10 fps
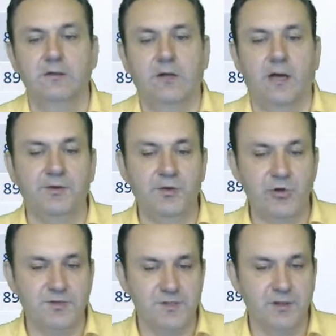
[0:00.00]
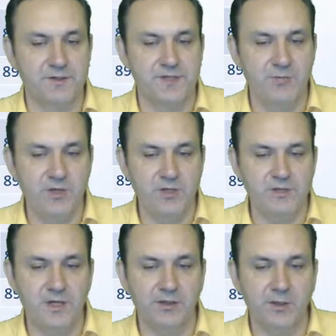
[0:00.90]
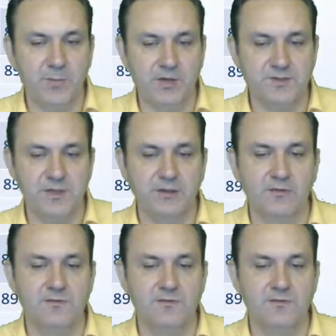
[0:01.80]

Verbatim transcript: От 3,7%